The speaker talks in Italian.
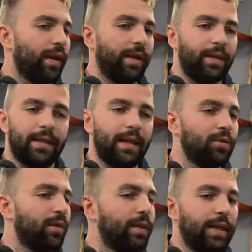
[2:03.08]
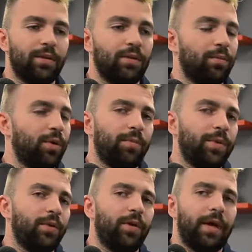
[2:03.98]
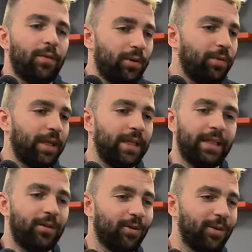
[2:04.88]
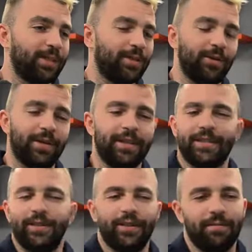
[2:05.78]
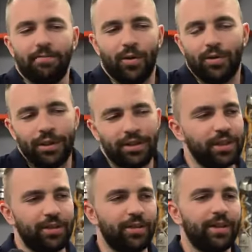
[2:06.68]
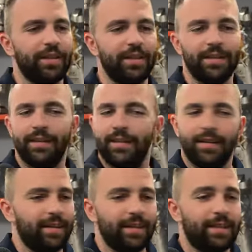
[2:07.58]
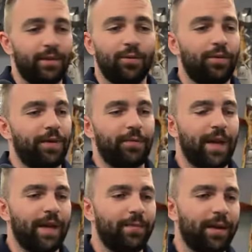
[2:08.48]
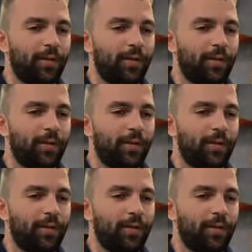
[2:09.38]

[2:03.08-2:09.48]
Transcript: è Trento e Trento proprio e quando mi ha detto questo eh, sono, ho deciso di sicuro firmare per